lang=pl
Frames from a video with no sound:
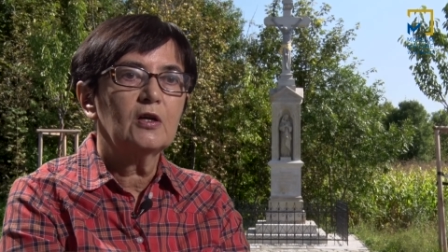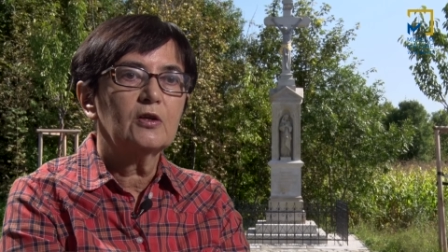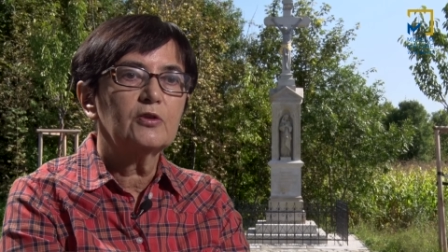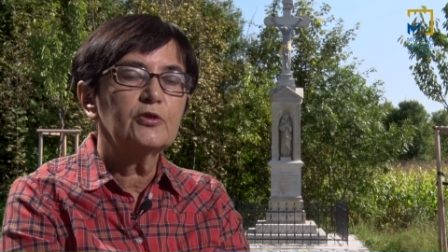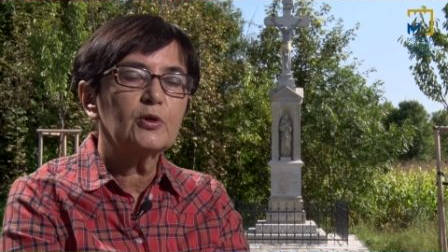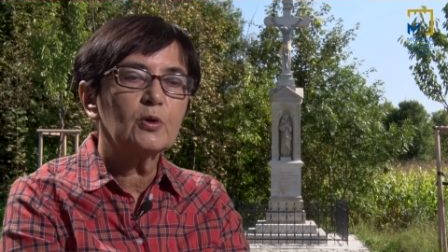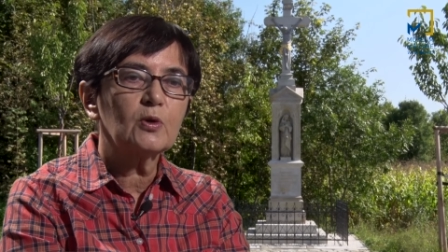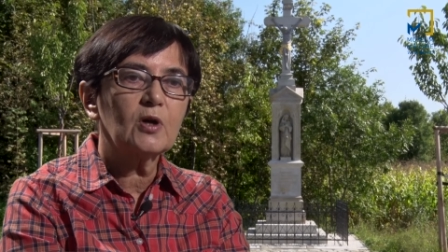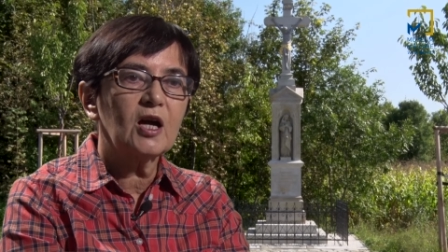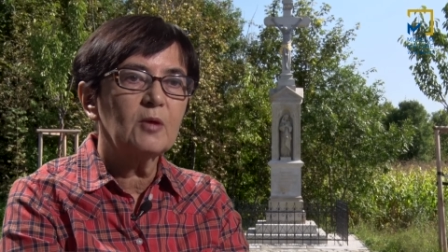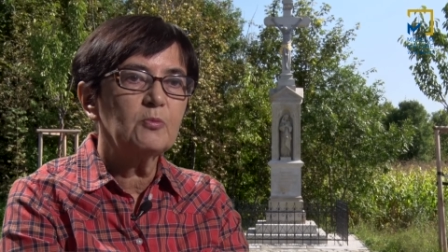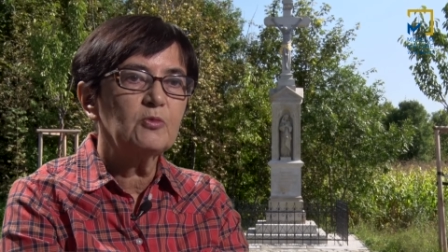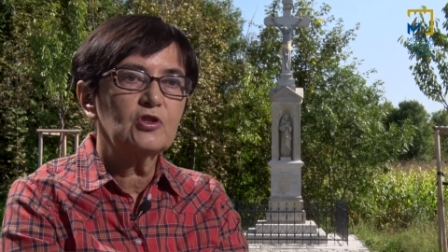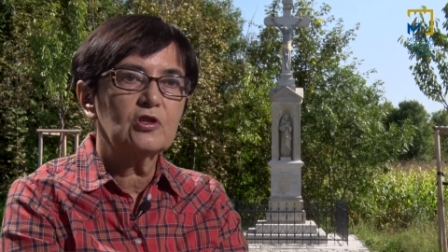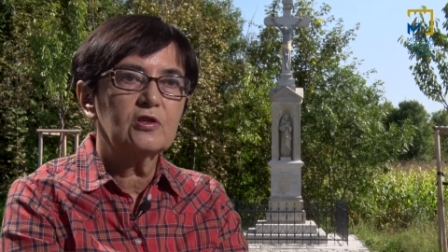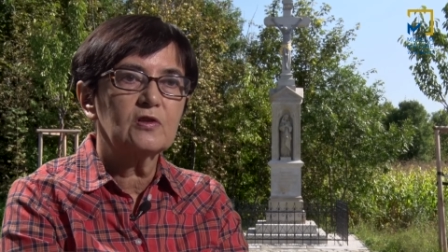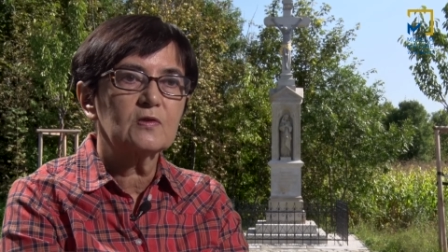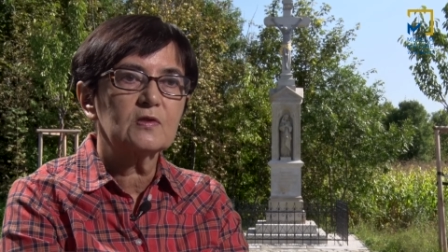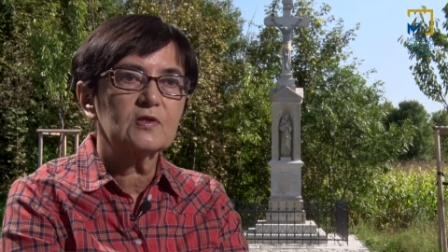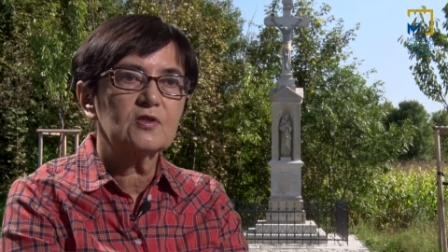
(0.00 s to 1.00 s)
drogami
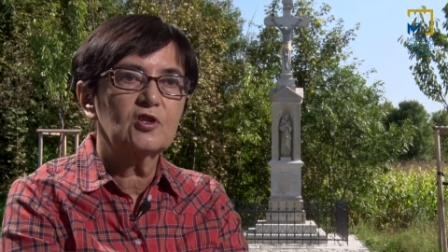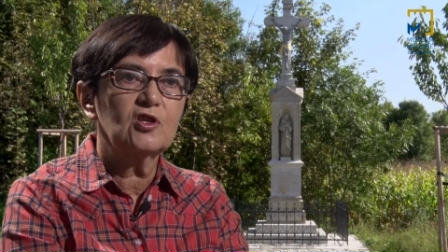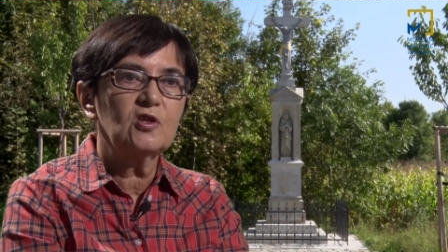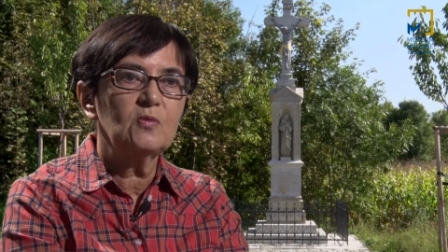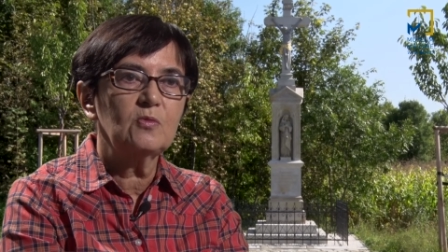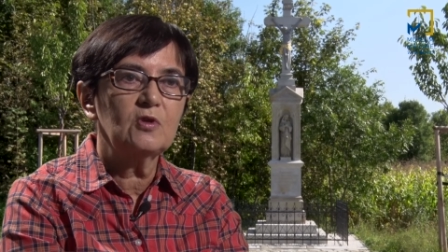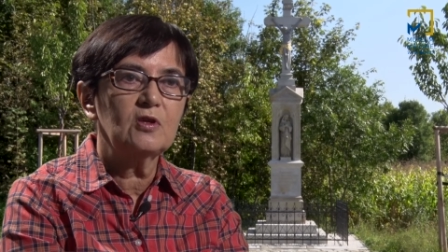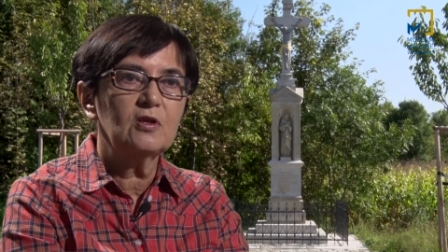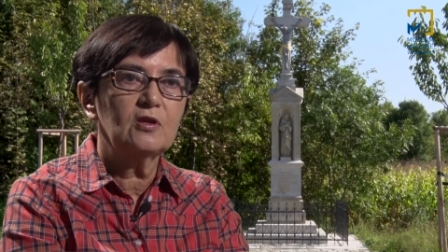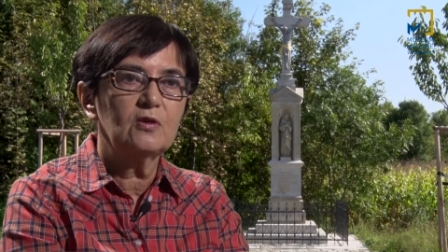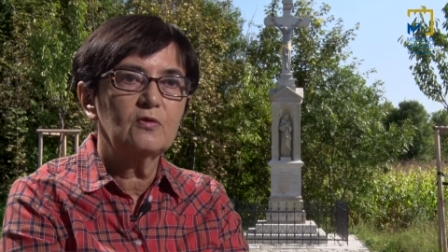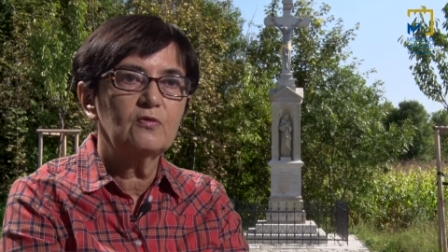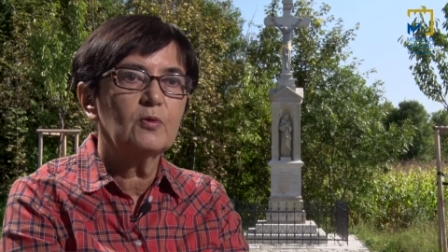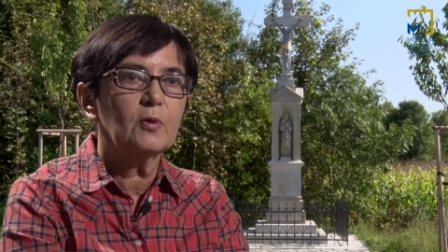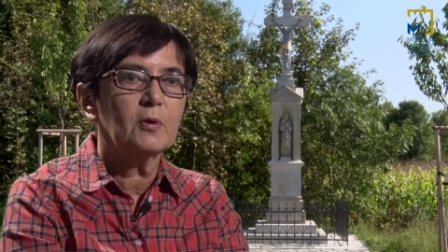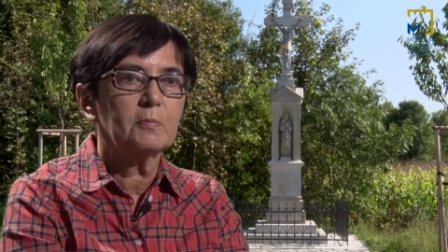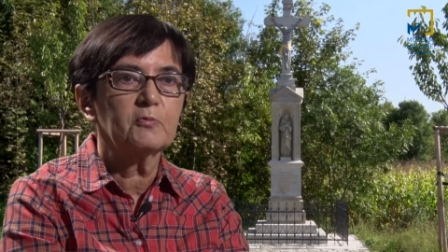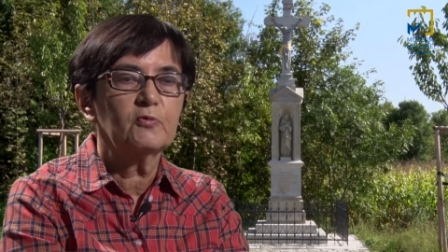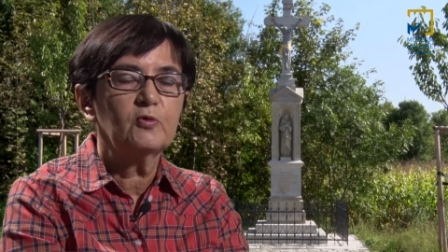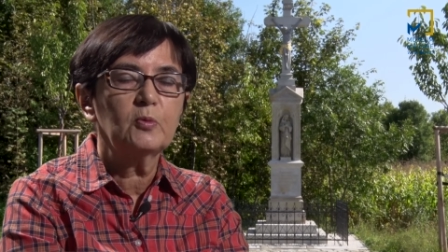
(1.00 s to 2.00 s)
śląskimi i
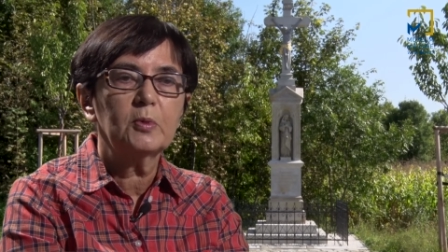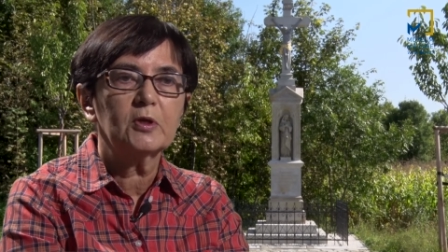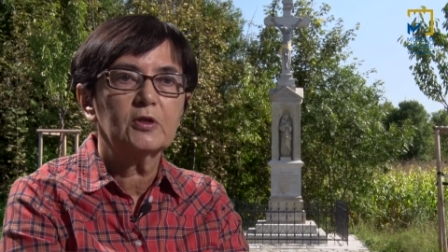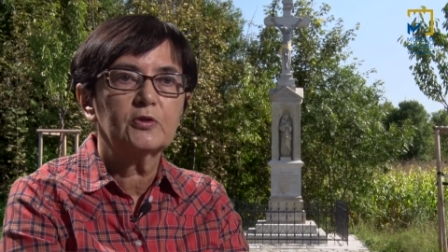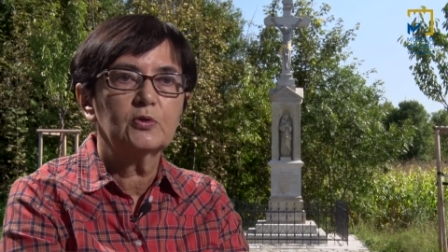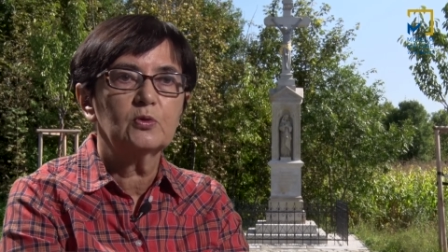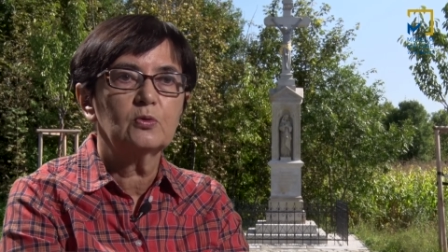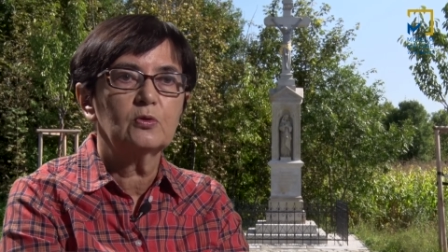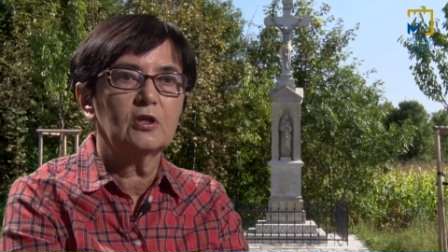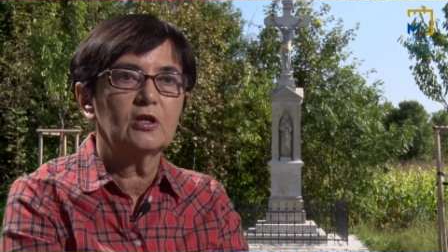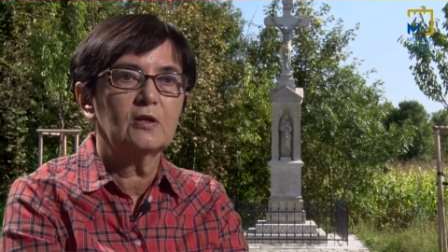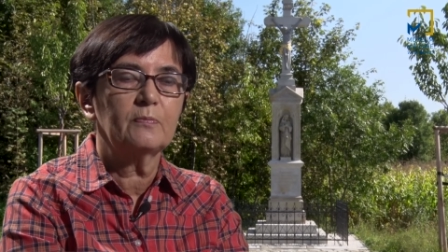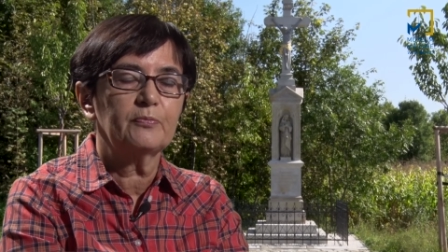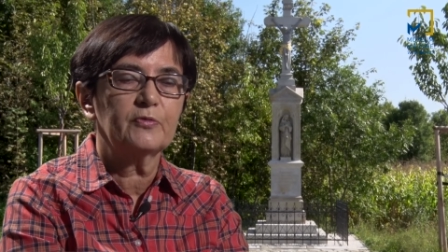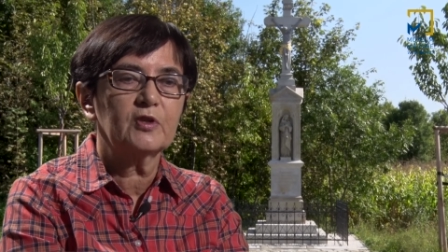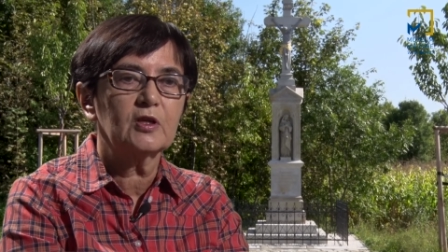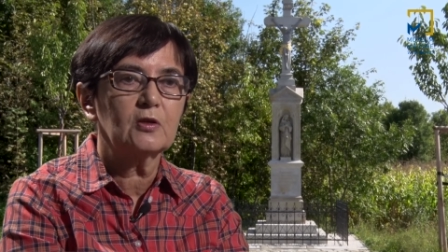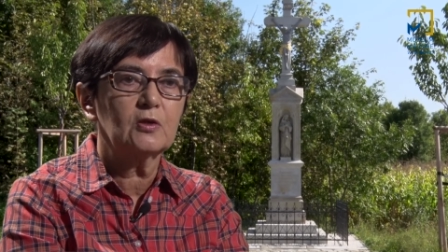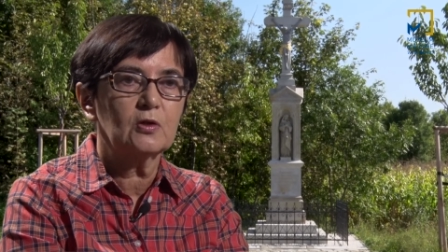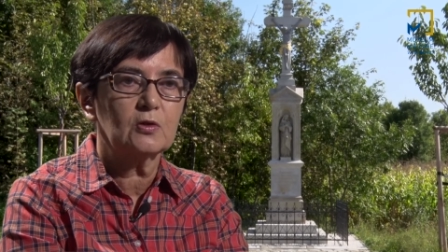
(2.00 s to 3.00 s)
wypatruje
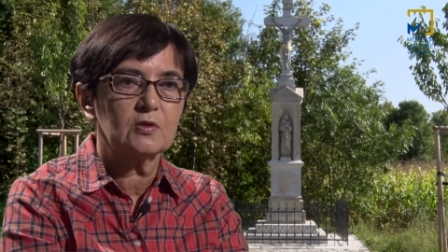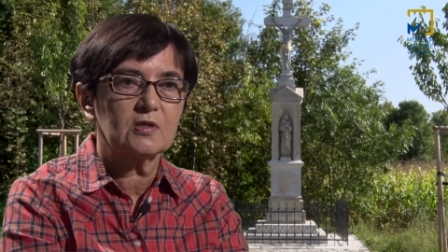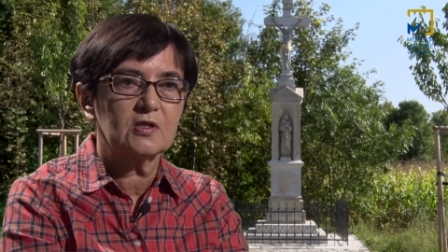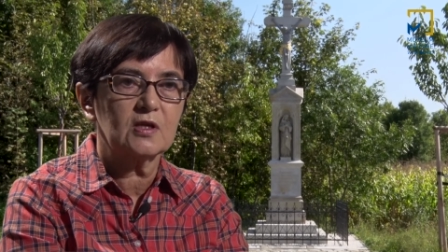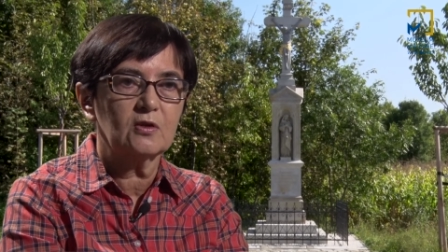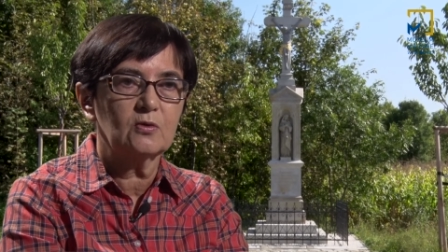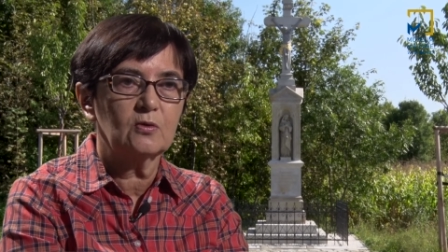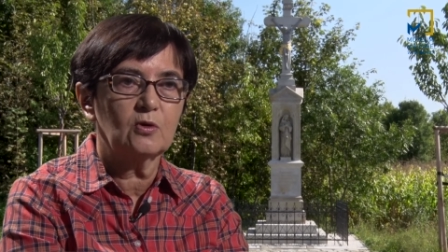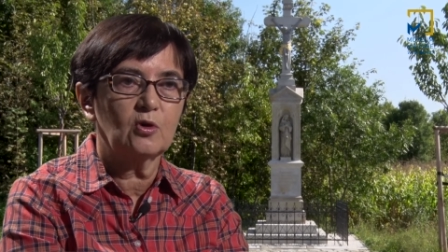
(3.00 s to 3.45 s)
tego rodzaju